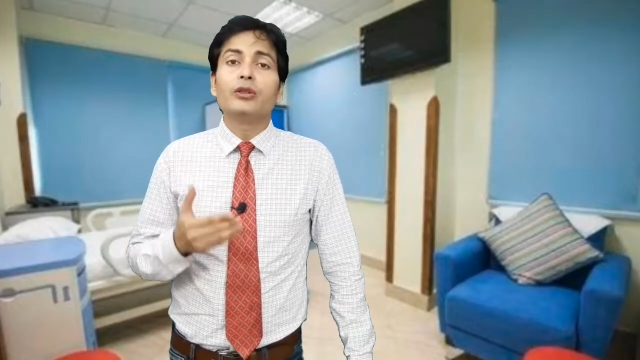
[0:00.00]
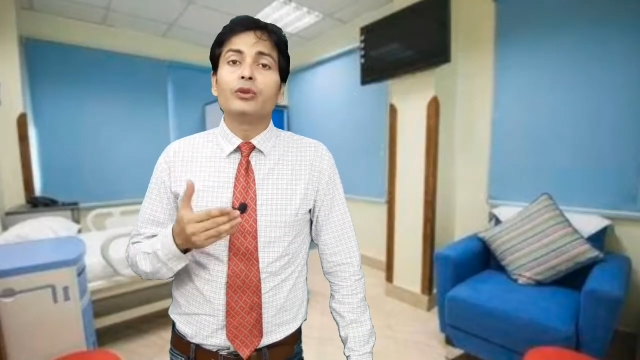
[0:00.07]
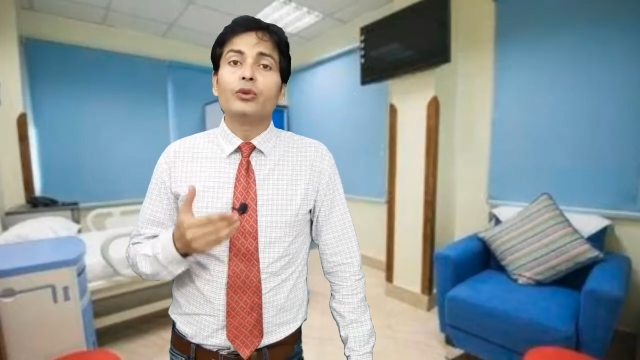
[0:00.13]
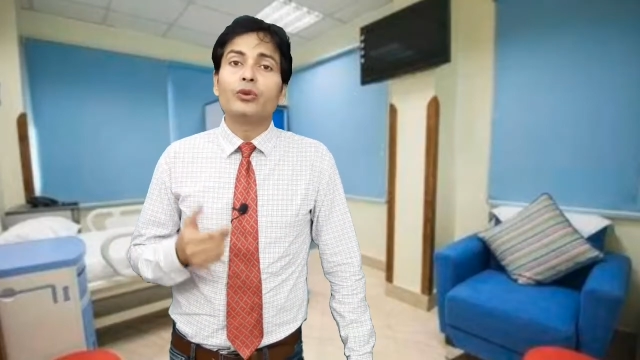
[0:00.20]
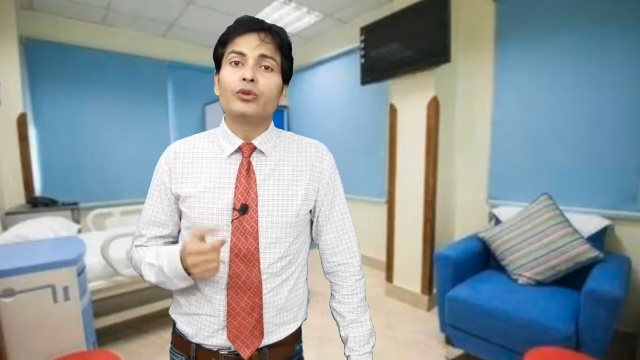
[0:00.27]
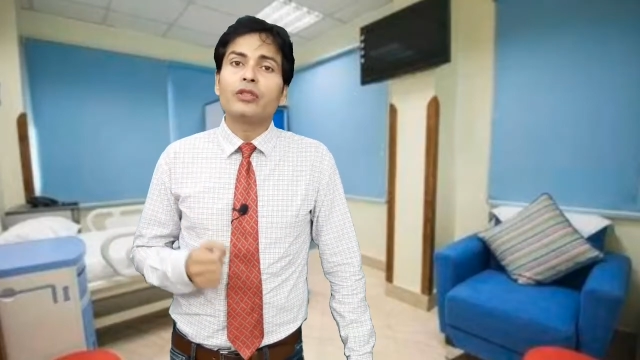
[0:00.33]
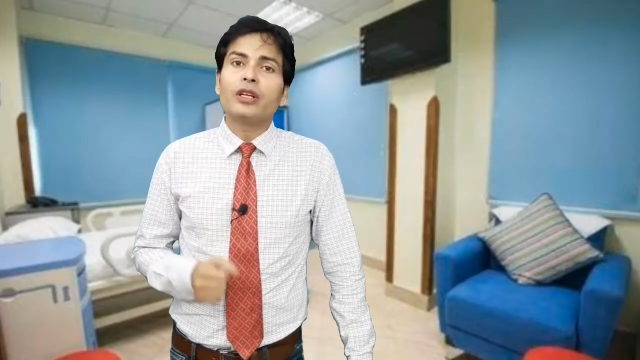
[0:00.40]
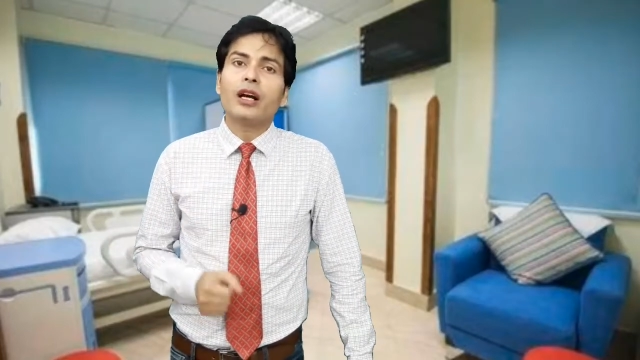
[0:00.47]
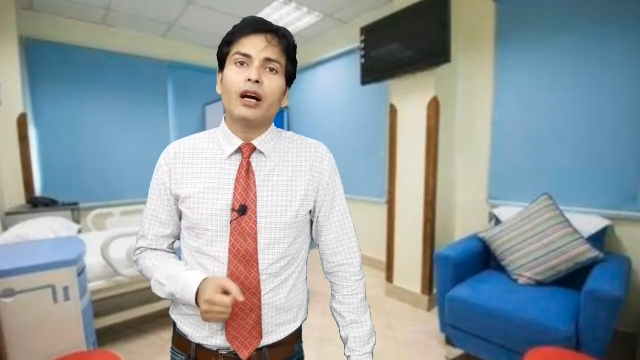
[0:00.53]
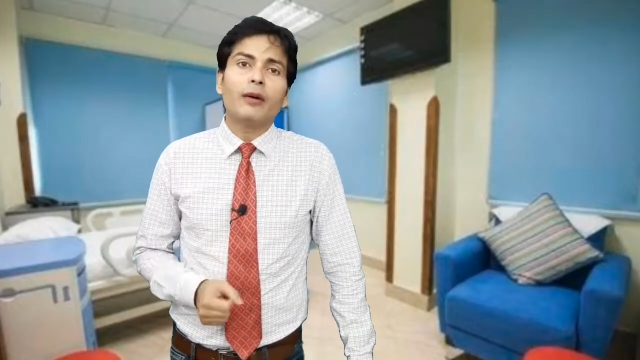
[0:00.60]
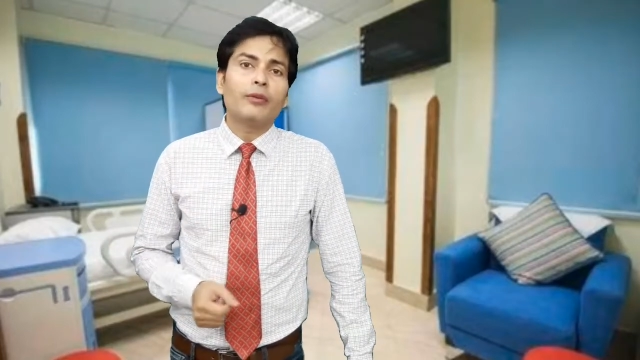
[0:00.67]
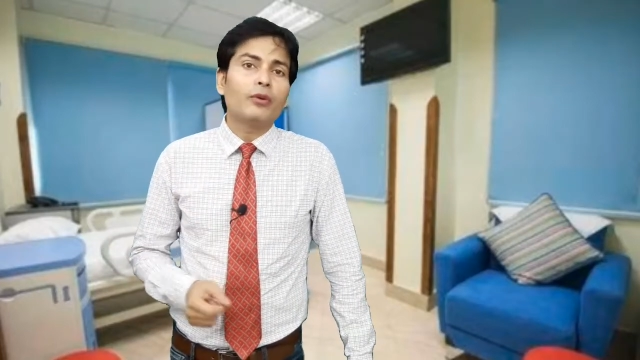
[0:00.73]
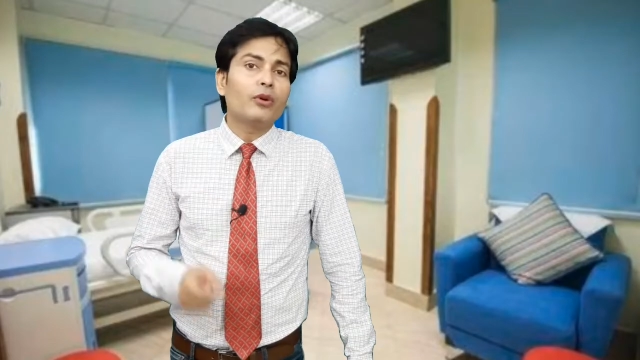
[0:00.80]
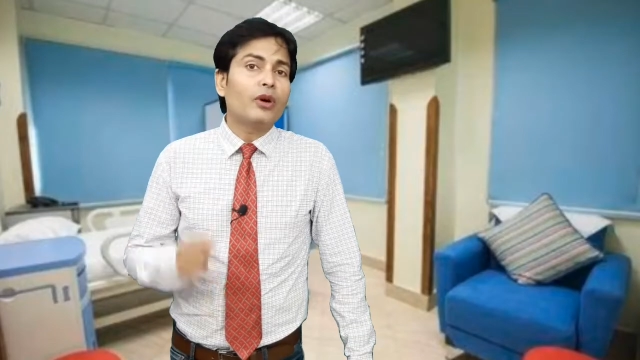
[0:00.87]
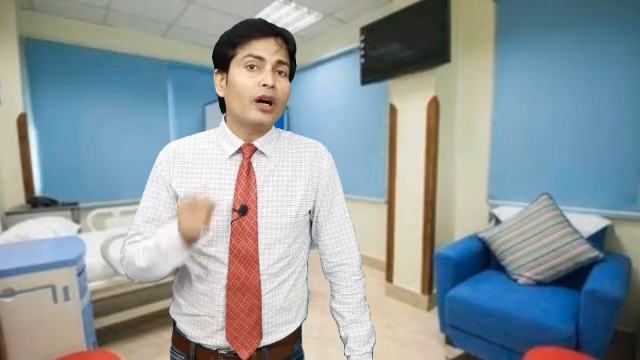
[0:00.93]
तो उससे
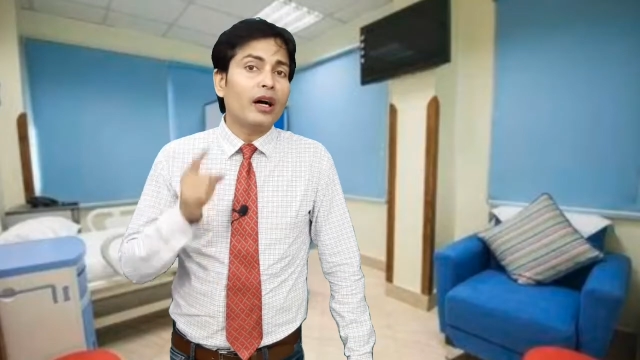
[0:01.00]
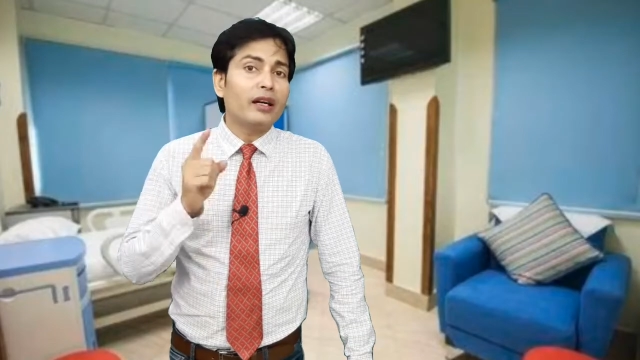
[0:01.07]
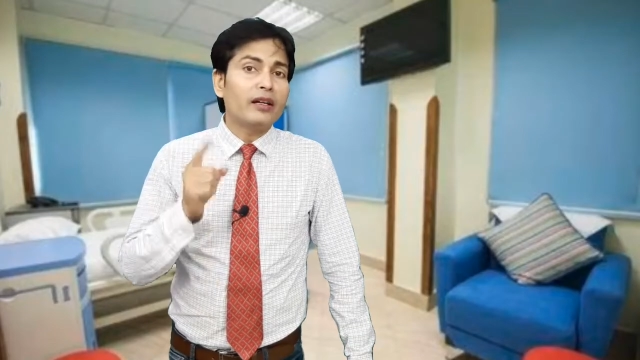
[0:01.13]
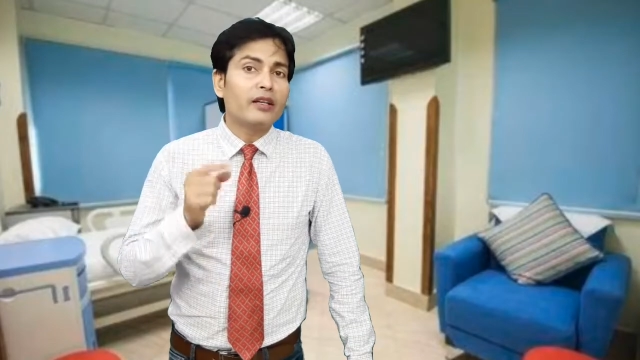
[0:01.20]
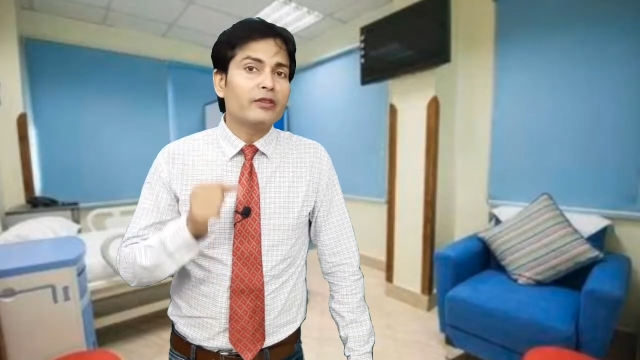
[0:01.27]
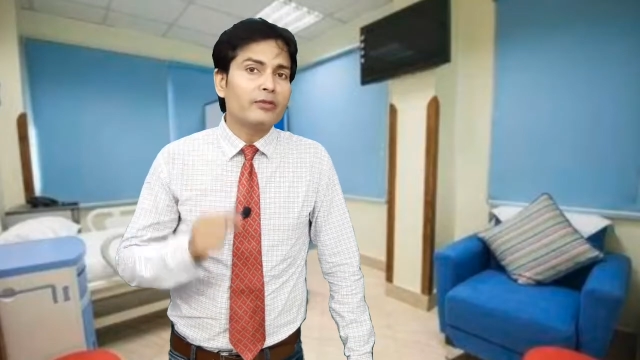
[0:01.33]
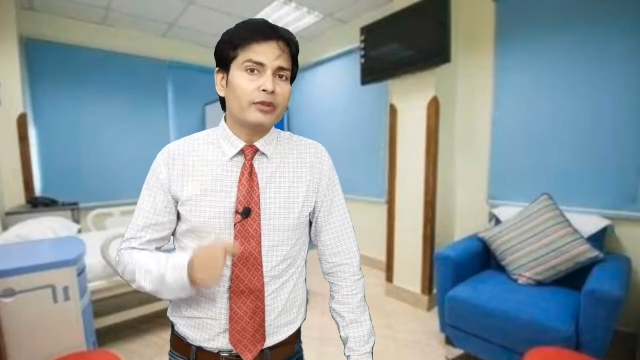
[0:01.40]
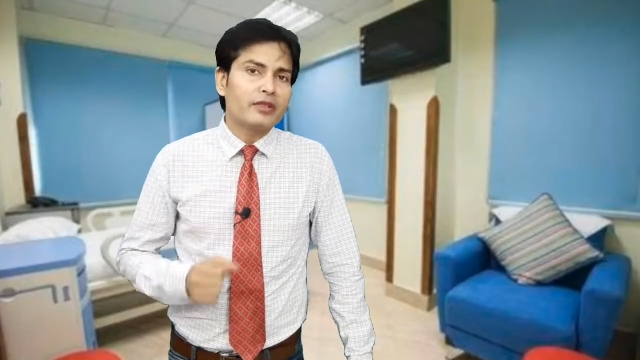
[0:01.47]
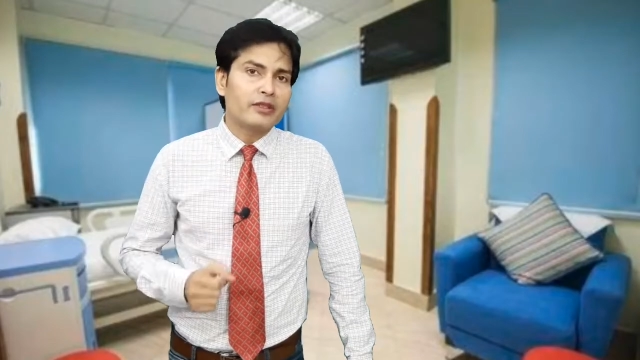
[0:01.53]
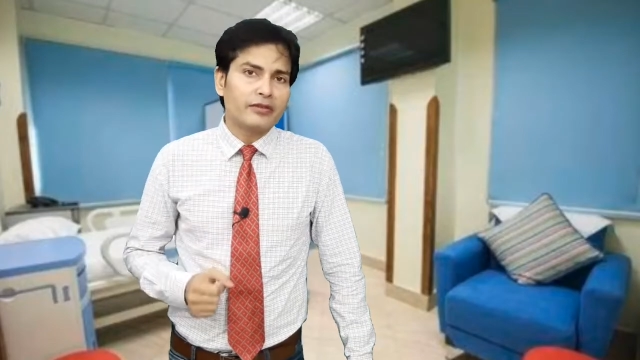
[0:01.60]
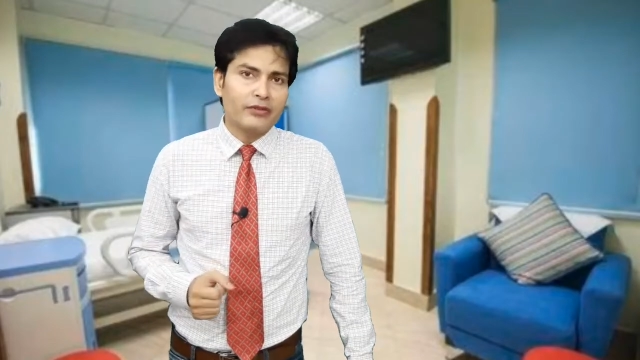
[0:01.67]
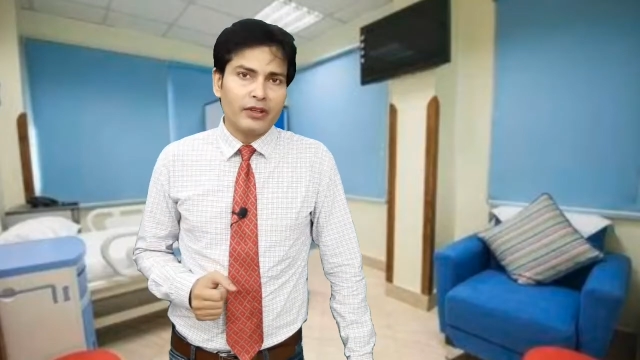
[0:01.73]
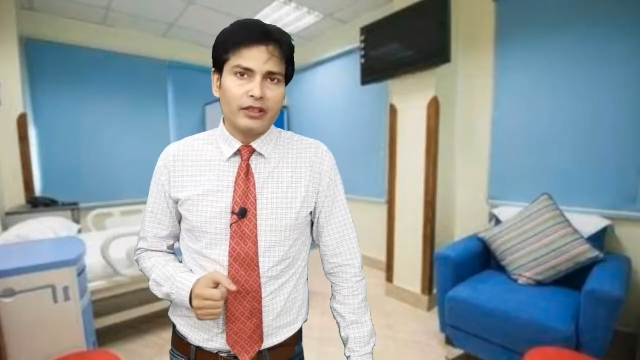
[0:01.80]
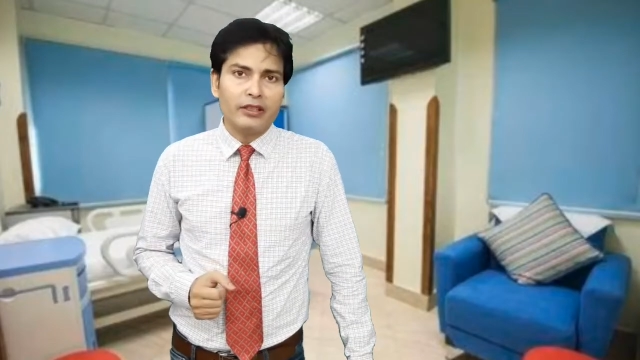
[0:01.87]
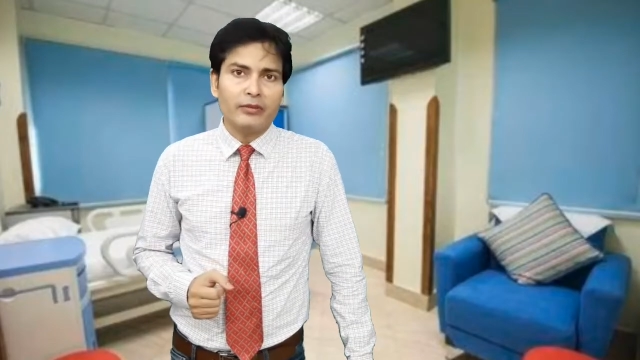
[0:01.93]
आपको 100
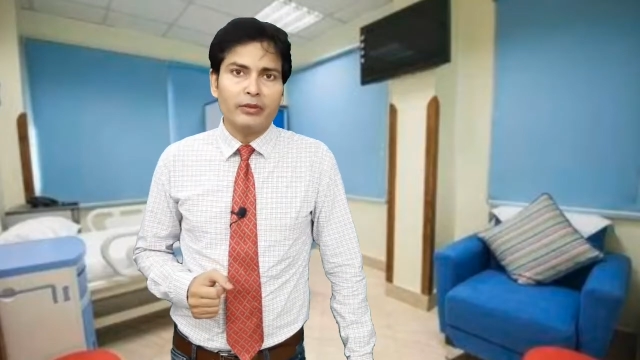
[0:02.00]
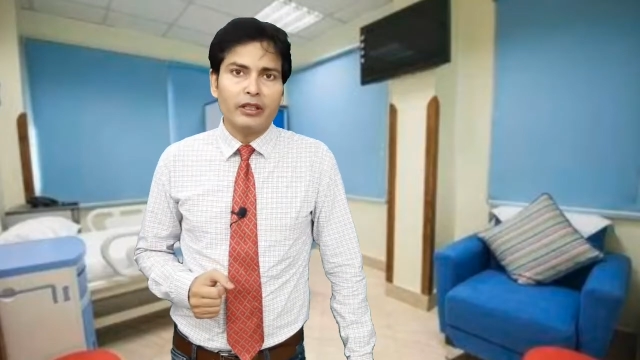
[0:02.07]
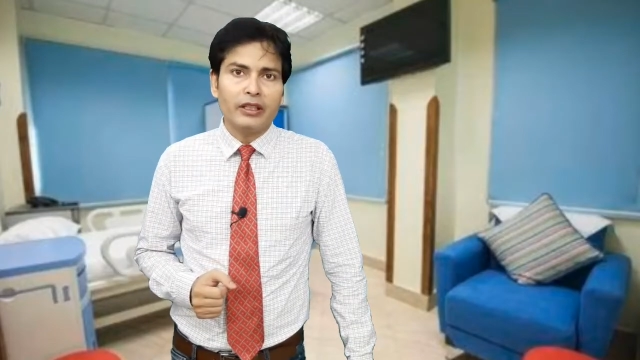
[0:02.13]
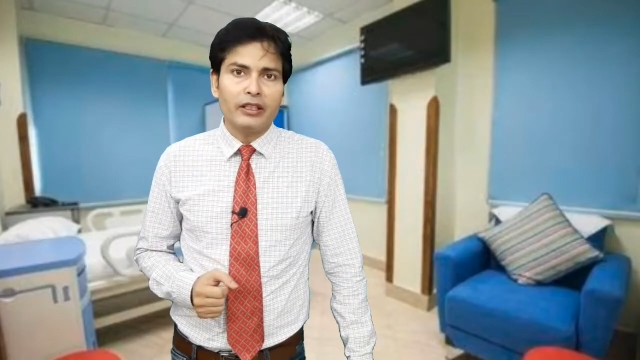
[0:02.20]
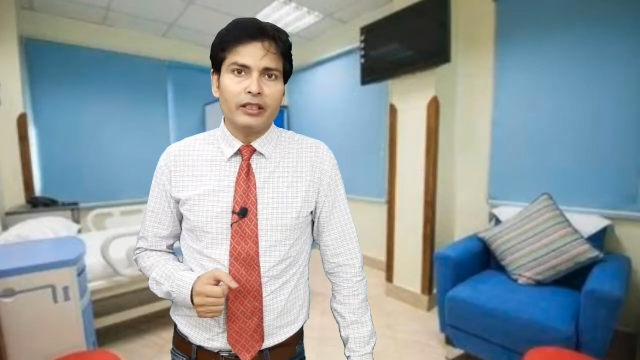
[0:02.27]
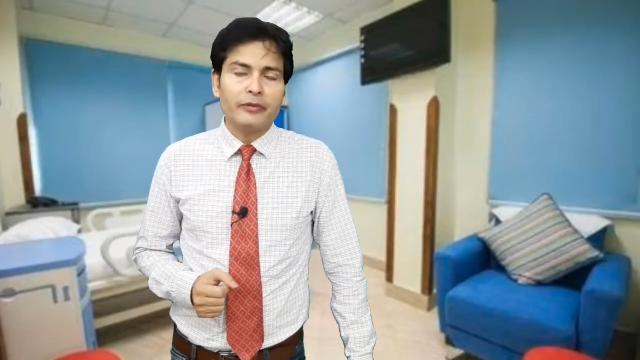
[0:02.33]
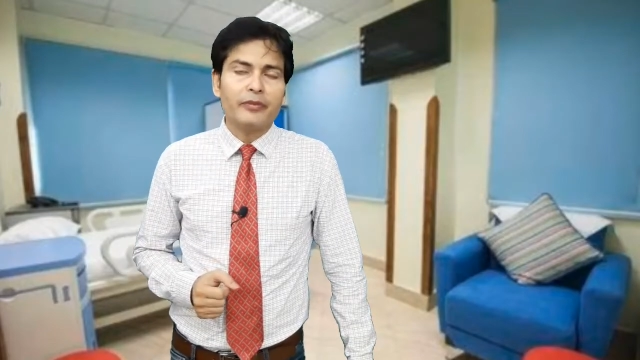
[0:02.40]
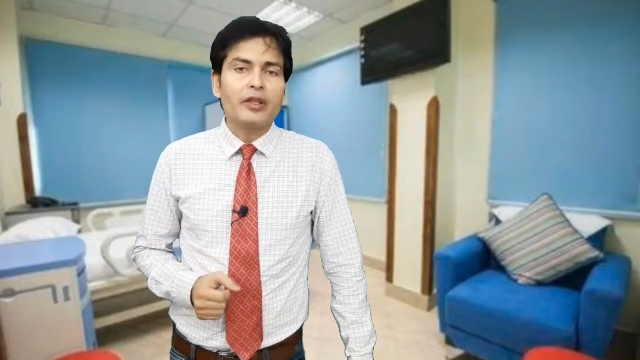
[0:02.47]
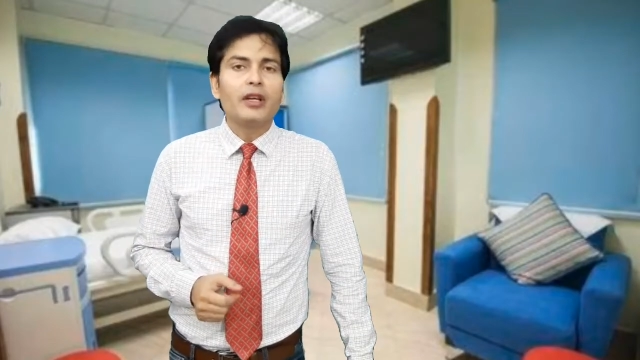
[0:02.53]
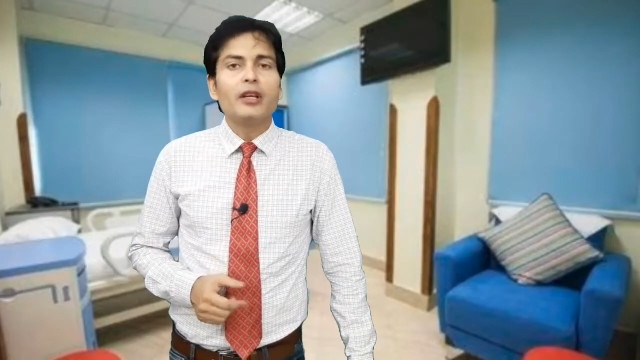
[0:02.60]
परसेंट फ़ायदा मिलेगा